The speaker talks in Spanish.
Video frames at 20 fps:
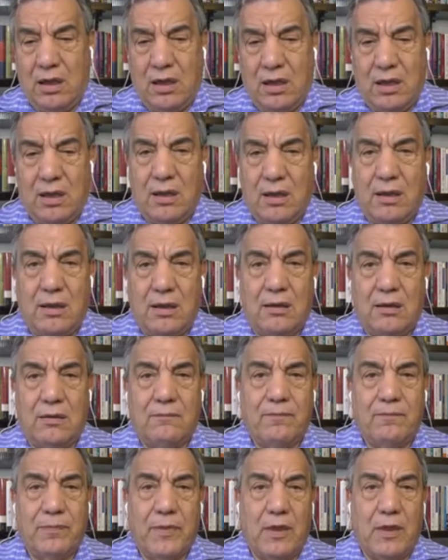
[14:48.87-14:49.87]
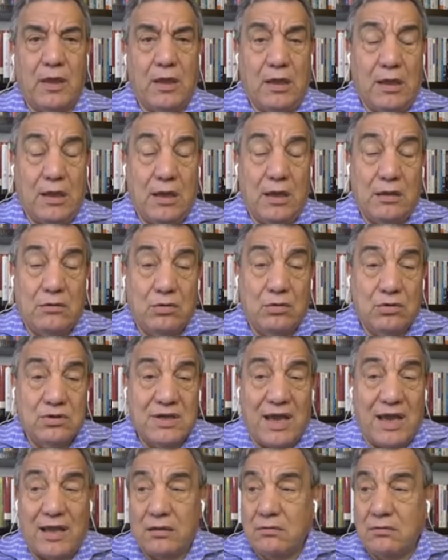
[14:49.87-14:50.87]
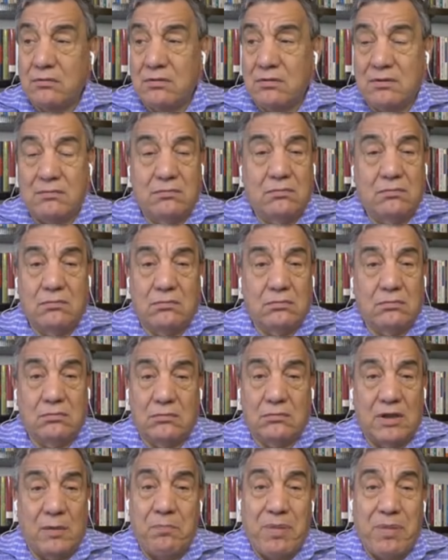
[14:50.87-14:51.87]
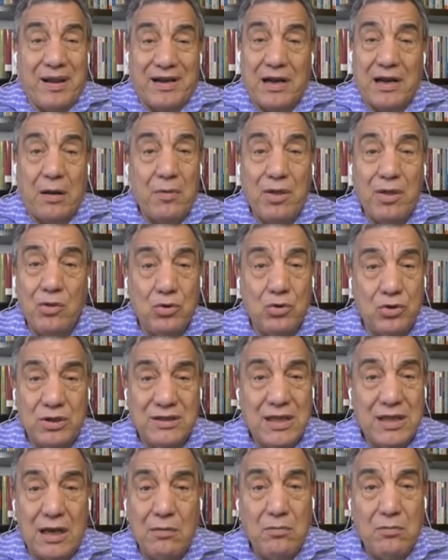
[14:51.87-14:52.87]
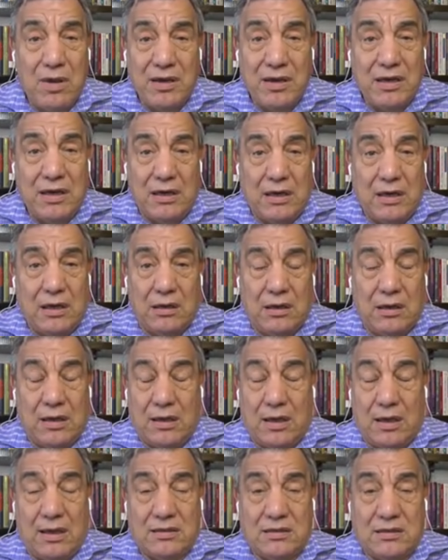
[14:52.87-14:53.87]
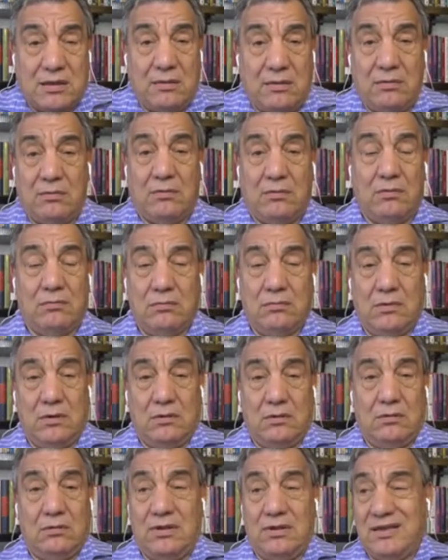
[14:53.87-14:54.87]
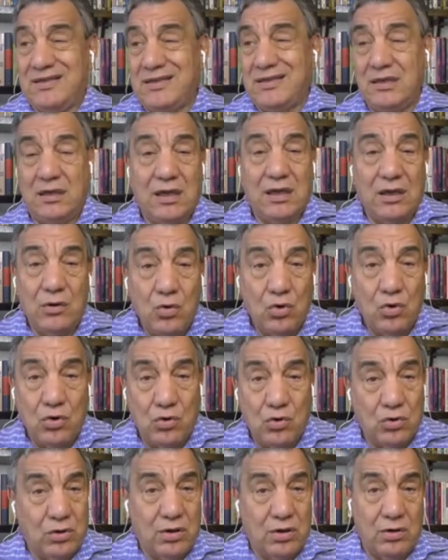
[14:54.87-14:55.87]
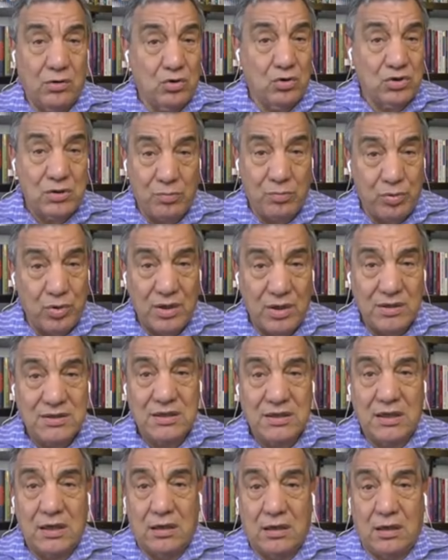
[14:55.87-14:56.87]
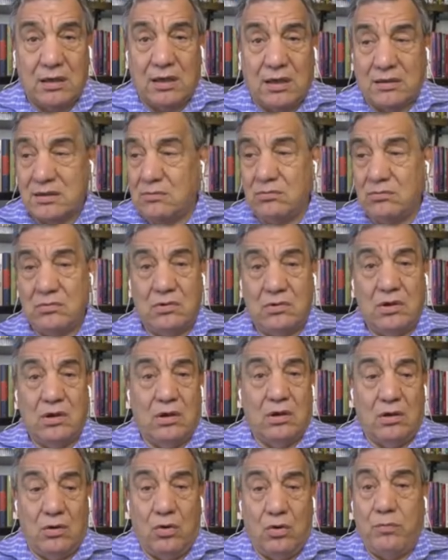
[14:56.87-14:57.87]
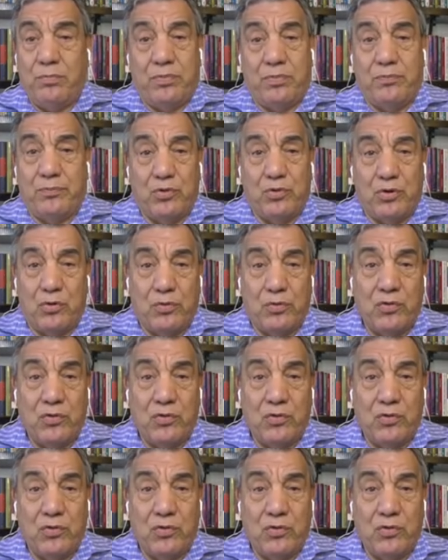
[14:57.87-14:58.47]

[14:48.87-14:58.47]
Eh, y esto se ha desparramado de tal manera que casi decir que no, no se puede hacer, casi hoy,